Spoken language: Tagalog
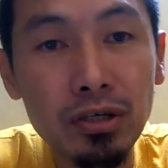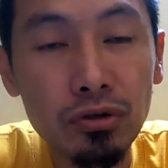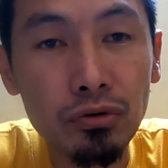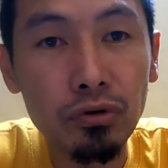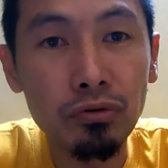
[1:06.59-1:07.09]

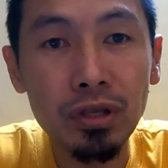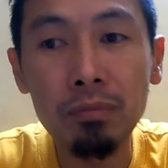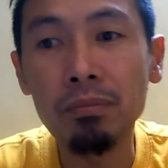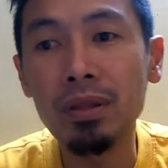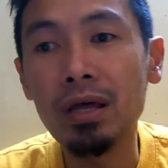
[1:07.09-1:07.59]
So, yung
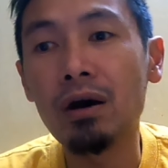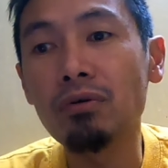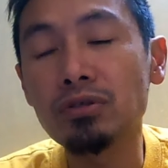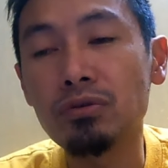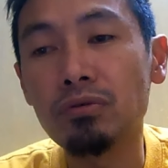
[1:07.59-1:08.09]
team
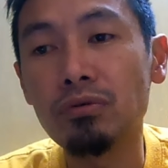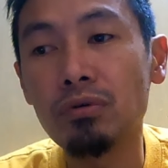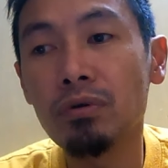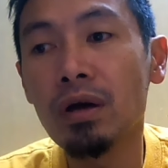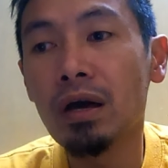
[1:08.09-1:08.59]
Mindanao. So,